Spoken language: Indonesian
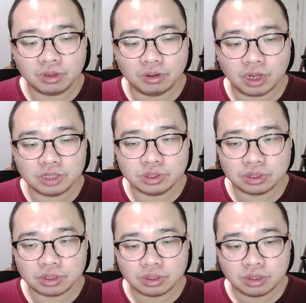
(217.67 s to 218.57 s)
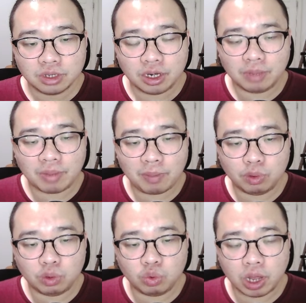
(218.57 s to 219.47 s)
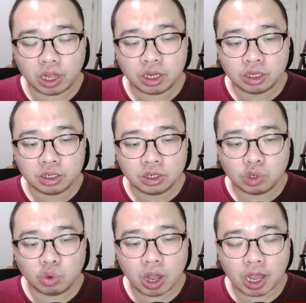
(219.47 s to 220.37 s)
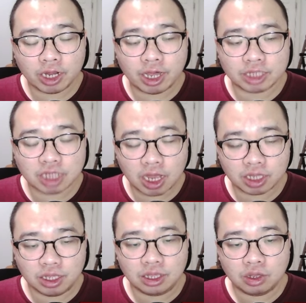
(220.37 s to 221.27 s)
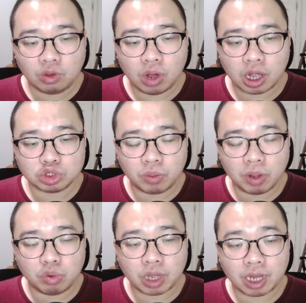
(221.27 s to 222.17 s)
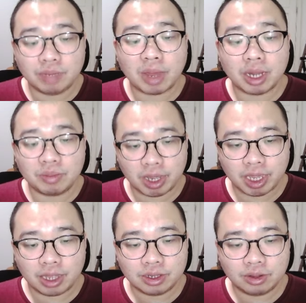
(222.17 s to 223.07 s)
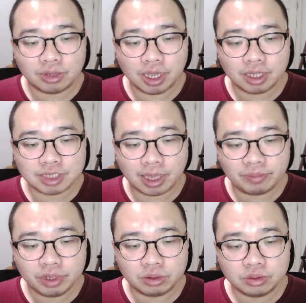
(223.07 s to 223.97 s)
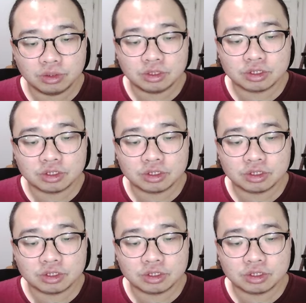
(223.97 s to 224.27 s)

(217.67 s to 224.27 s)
Yuk, lanjut. 52. Dua kali gacha lagi, gua akan coba buka 55 ya. Oke, siap. Yuk.